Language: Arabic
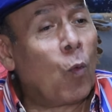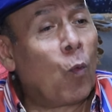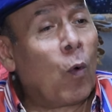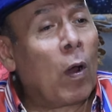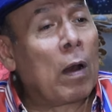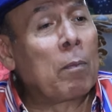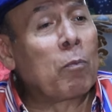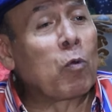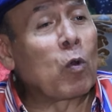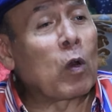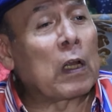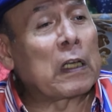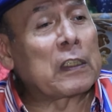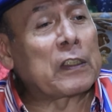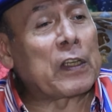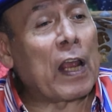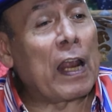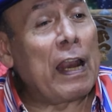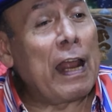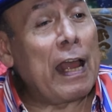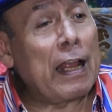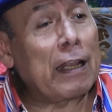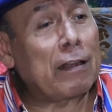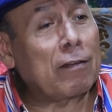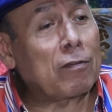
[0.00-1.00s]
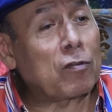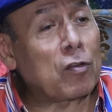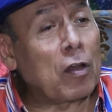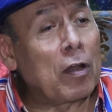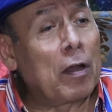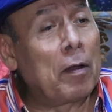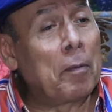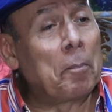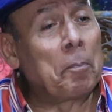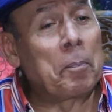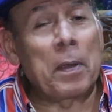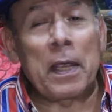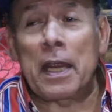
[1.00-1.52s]
والمراسلات
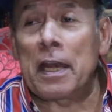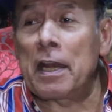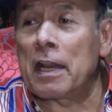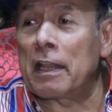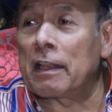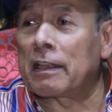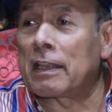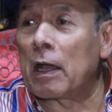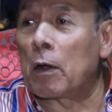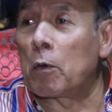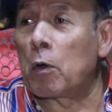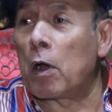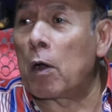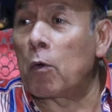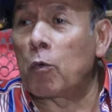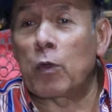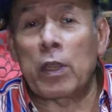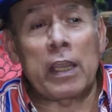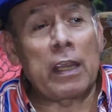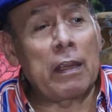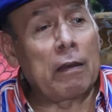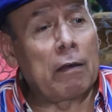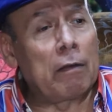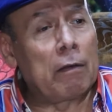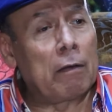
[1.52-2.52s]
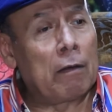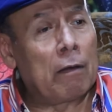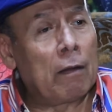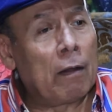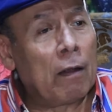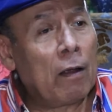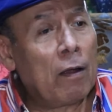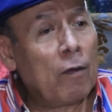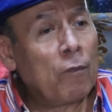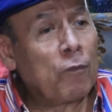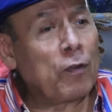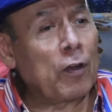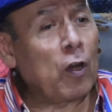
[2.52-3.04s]
بين الدواوين
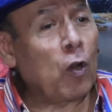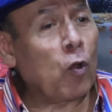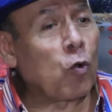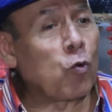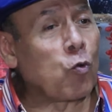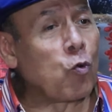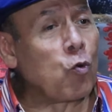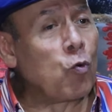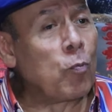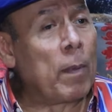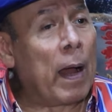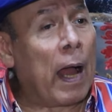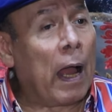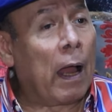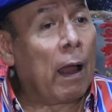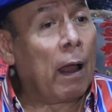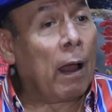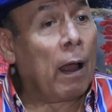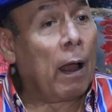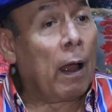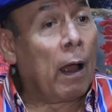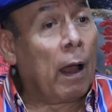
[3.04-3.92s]
في الحكومه